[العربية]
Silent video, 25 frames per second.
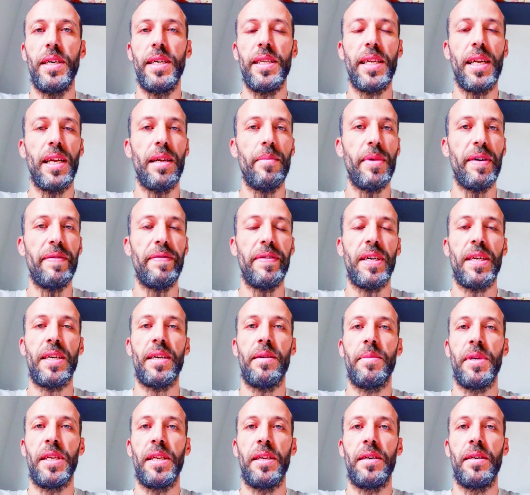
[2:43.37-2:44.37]
هذا لا
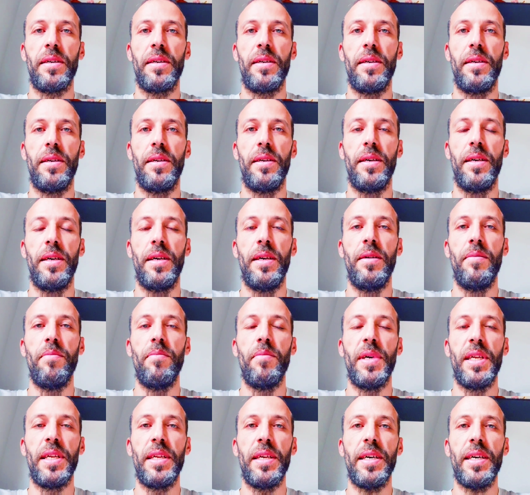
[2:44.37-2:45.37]
مفر منه
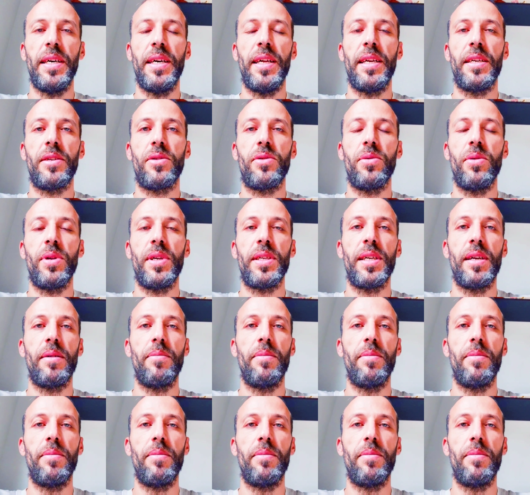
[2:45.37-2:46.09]
من يقرأ سورة